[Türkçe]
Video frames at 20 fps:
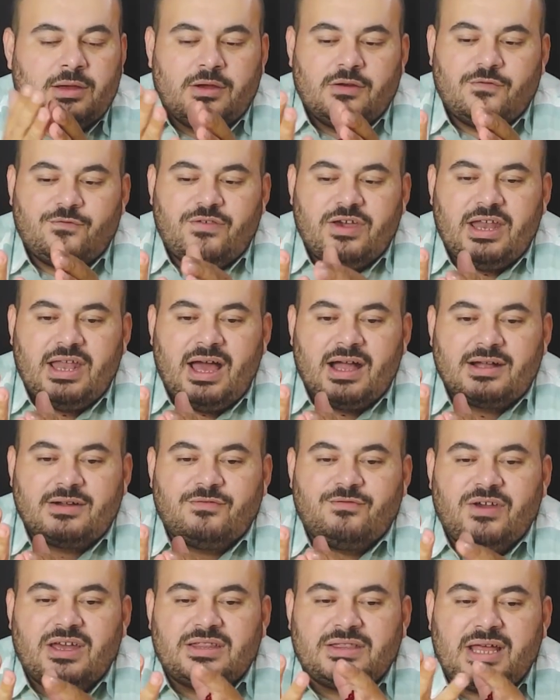
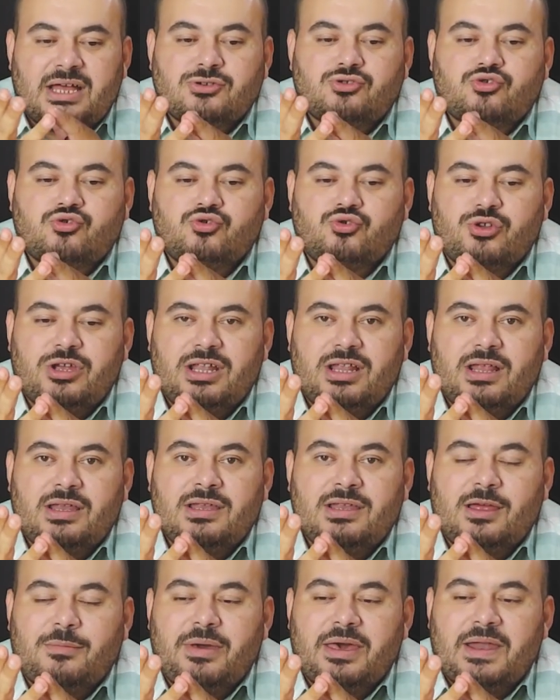Felak ve Nas
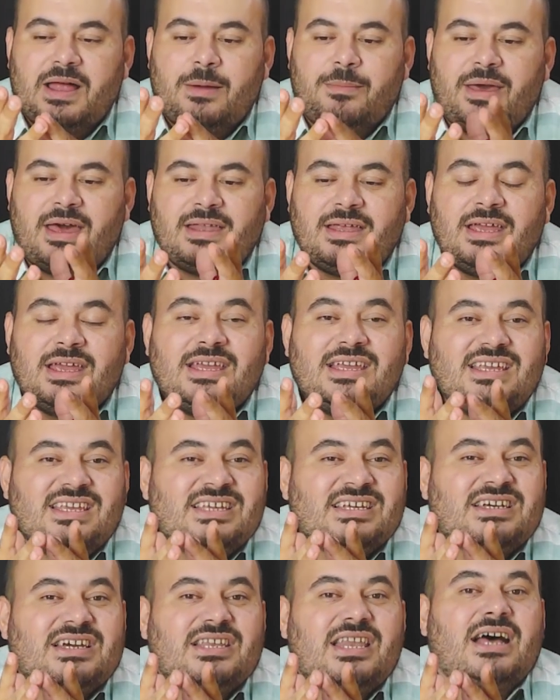sureleriyle beraber
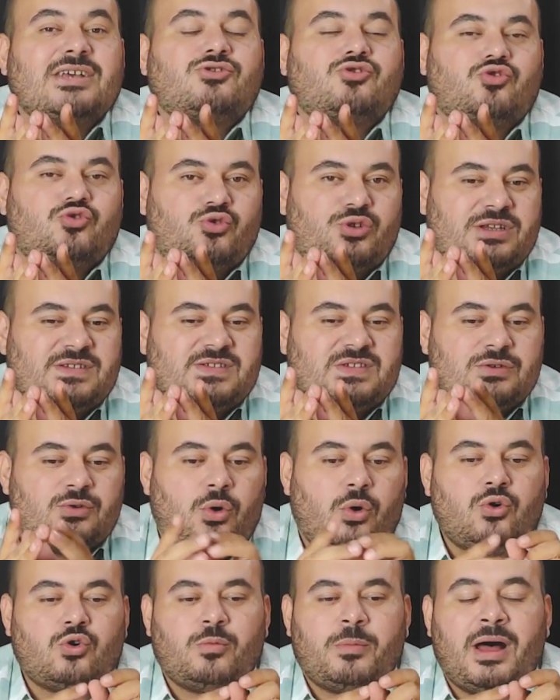İhlas suresini
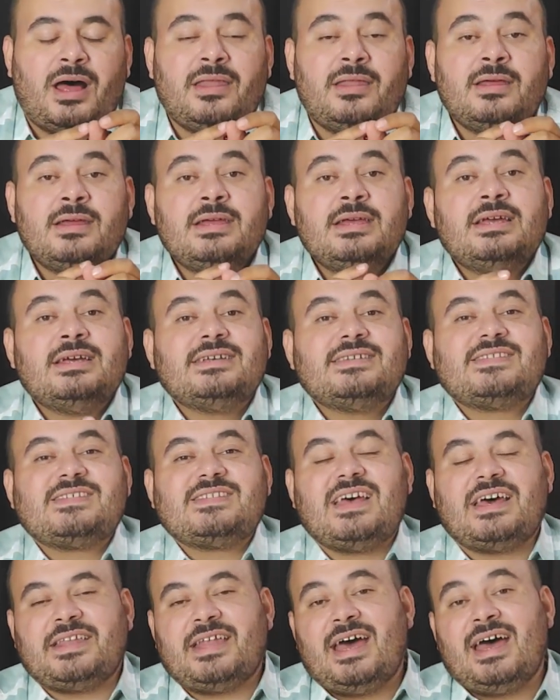okuman
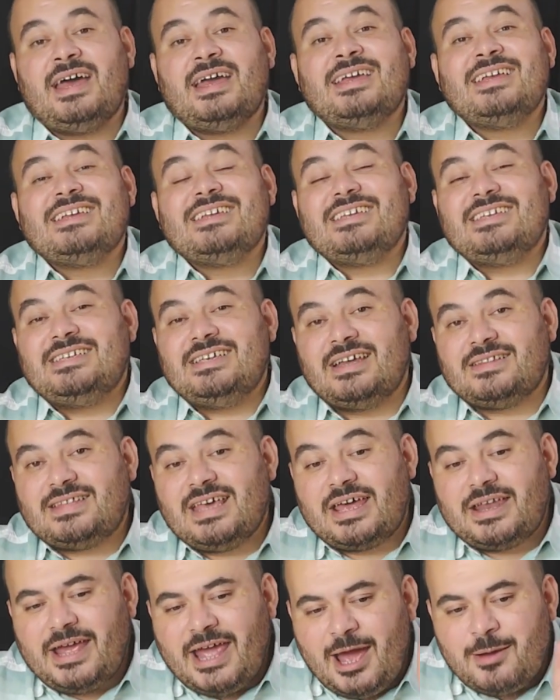sana
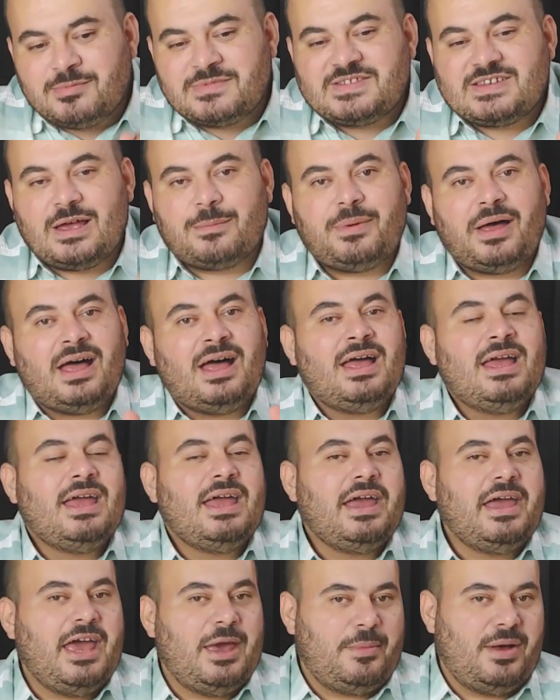yeter. Hem sabah
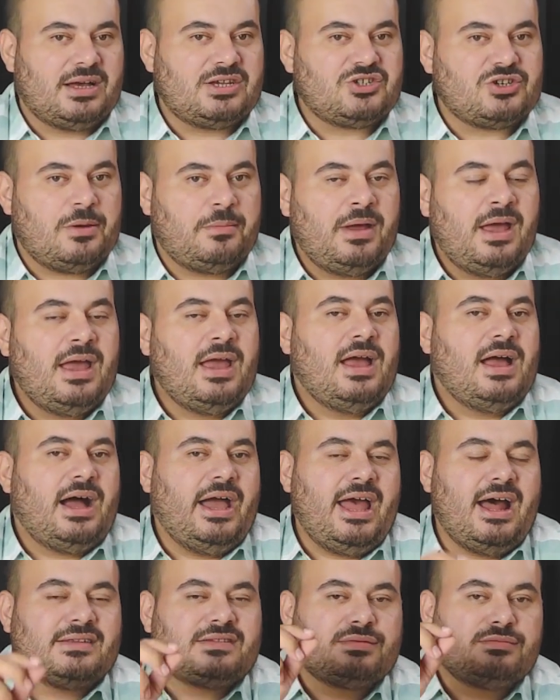hem akşam.
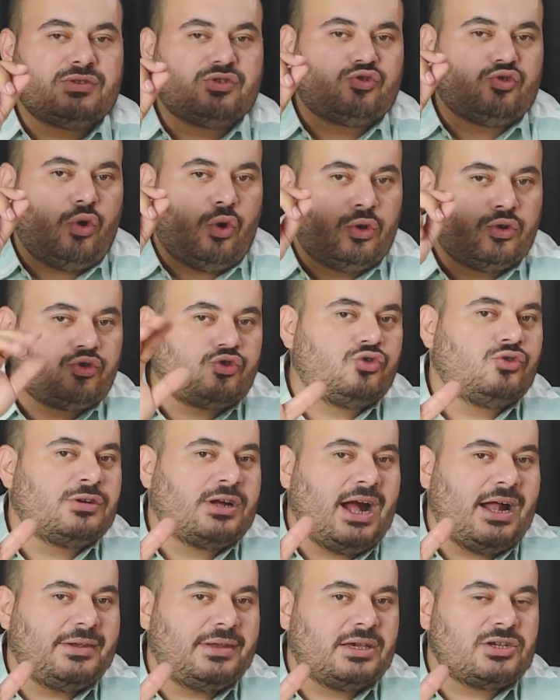Hayatımızda olsun
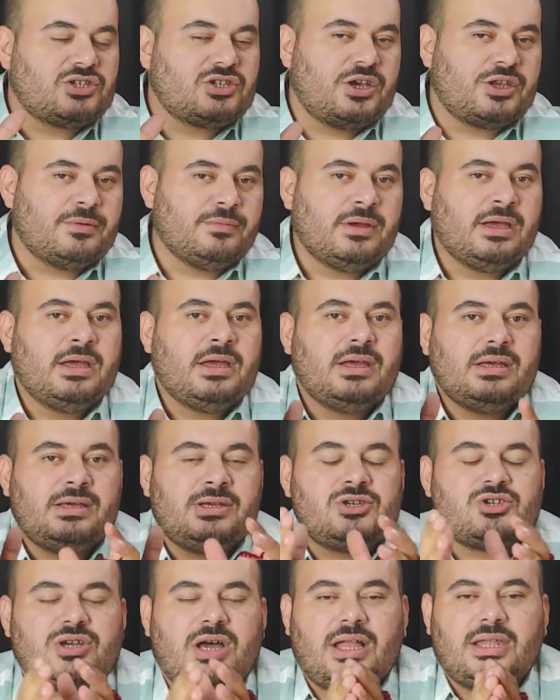kardeşlerim.
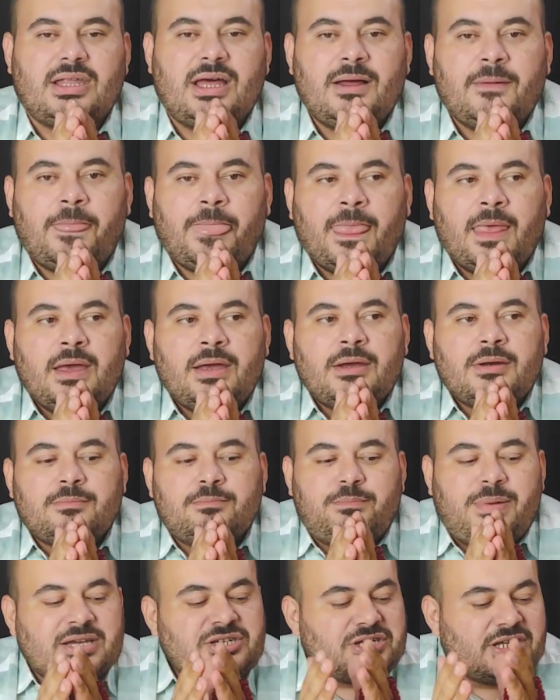İnşallah
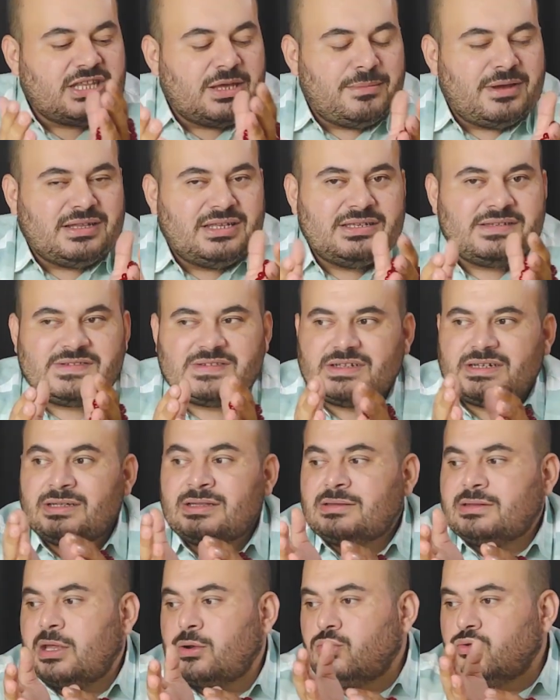baş edemediğin
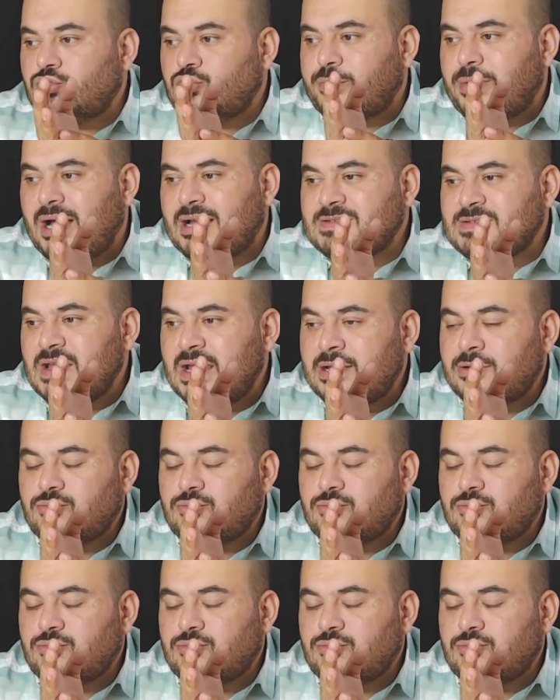sıkıntılar olur bazen.